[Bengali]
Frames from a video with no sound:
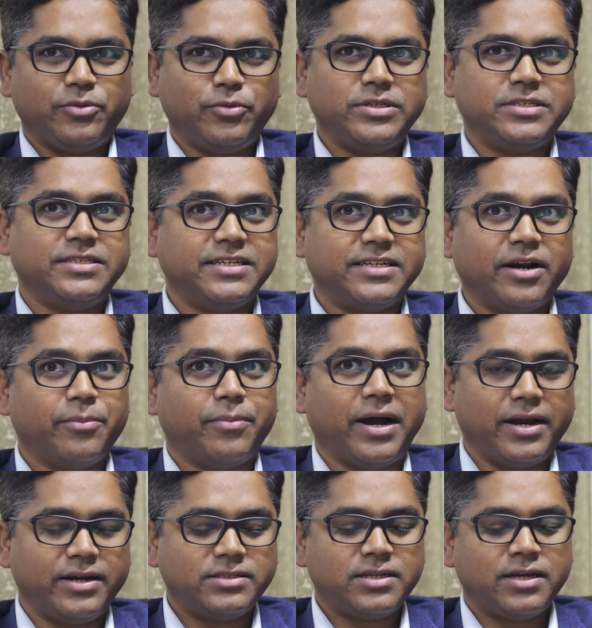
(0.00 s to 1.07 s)
উইচ
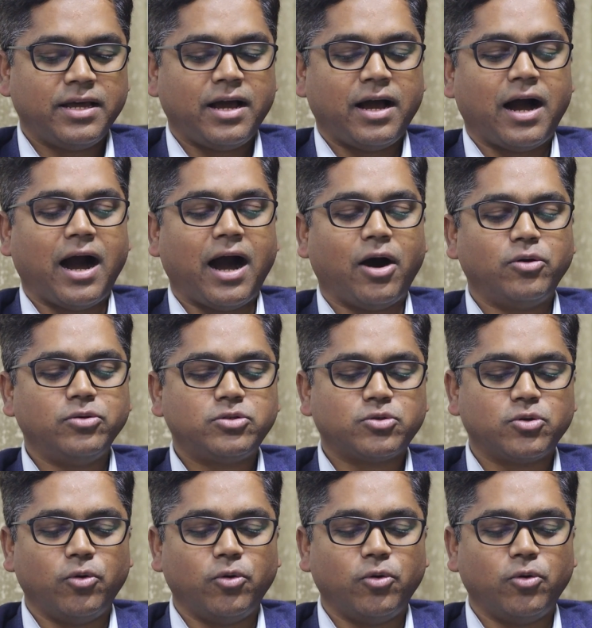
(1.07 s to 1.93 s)
ডিটারমাইন্স হাউ